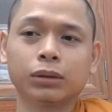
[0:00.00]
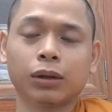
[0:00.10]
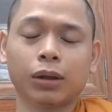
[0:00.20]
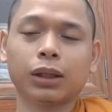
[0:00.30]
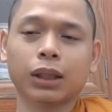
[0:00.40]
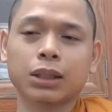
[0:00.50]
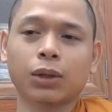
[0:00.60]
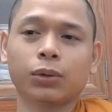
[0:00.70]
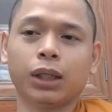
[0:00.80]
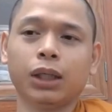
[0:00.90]
đó là
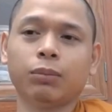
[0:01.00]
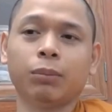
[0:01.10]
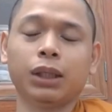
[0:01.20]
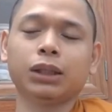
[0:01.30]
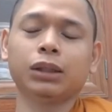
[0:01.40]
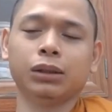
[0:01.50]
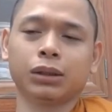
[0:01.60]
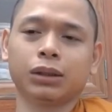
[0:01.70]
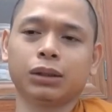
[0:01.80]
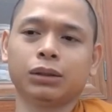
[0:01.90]
sau khi mà biết
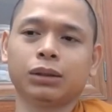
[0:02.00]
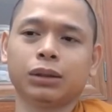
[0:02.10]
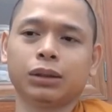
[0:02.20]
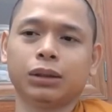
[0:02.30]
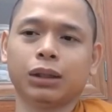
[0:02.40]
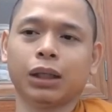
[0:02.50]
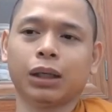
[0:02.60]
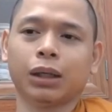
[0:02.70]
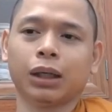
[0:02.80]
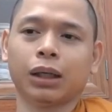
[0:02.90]
được đó
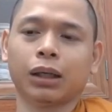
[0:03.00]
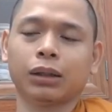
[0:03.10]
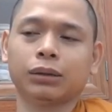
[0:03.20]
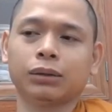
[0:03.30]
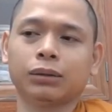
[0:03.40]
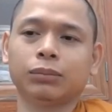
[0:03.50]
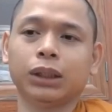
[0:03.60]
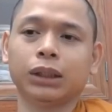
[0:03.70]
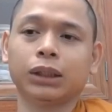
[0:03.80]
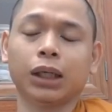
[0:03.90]
là
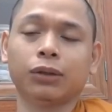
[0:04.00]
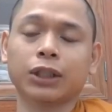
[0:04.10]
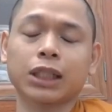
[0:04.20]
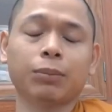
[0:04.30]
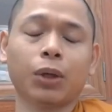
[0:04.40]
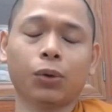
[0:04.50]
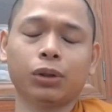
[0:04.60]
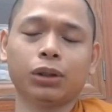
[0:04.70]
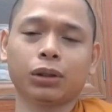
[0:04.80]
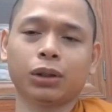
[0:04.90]
mình cần phải sám
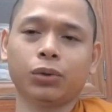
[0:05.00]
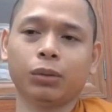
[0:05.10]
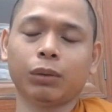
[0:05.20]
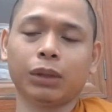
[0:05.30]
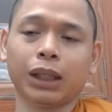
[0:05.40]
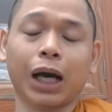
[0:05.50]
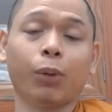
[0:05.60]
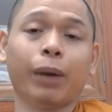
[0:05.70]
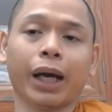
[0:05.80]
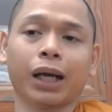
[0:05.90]
hối cho cái chuyện mà mình
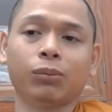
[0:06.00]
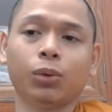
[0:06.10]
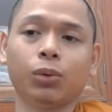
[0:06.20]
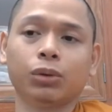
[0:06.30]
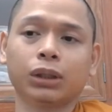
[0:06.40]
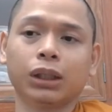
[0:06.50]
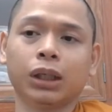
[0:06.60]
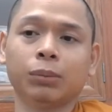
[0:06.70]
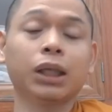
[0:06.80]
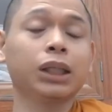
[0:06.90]
ngạo mạn buông cái
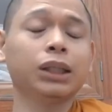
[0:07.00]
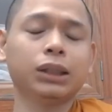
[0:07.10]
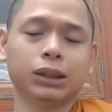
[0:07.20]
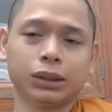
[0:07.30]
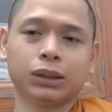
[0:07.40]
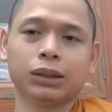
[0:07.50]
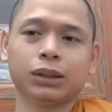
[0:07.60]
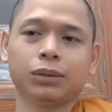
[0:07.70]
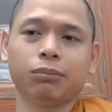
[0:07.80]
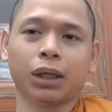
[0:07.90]
lời bất kính
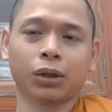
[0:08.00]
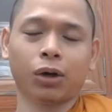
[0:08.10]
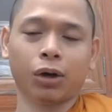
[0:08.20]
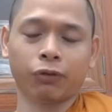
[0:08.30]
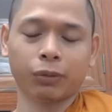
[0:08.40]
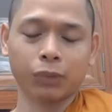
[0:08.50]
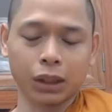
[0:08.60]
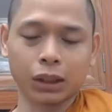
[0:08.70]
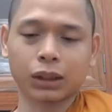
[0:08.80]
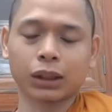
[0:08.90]
mà còn phải
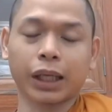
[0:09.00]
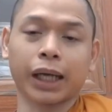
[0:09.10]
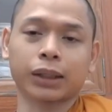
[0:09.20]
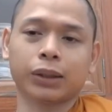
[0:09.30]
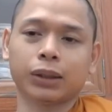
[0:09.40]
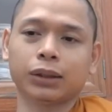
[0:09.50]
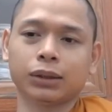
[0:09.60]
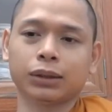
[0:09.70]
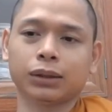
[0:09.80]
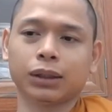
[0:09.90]
bị cái nạn đó
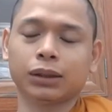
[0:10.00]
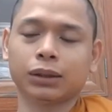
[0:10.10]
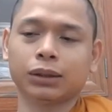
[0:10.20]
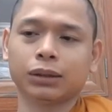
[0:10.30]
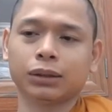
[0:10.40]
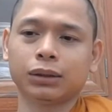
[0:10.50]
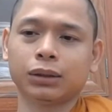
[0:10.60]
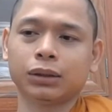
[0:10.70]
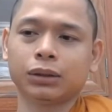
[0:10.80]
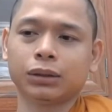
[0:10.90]
ha
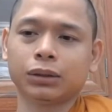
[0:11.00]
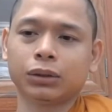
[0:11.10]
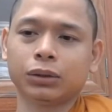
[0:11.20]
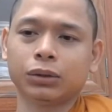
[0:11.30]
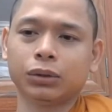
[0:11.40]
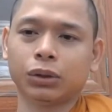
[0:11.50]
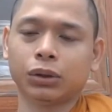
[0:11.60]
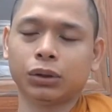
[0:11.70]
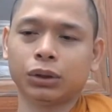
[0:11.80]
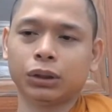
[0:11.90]

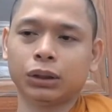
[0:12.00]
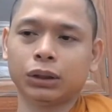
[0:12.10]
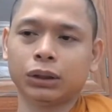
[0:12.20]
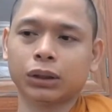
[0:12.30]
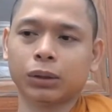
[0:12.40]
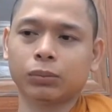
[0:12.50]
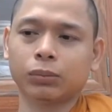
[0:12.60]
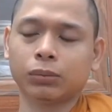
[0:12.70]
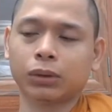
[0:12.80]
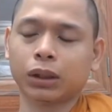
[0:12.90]
rồi
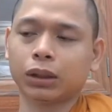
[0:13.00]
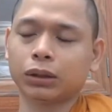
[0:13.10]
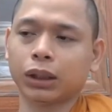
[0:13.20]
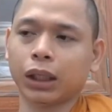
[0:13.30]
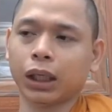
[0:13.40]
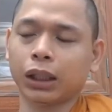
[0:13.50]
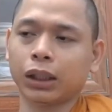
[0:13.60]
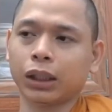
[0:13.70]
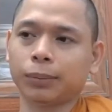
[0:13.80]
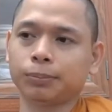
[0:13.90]
trong ờ,
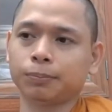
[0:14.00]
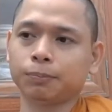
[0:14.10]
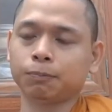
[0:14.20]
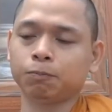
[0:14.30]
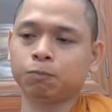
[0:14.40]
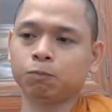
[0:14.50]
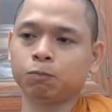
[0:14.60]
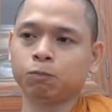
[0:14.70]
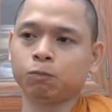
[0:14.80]
ngày um,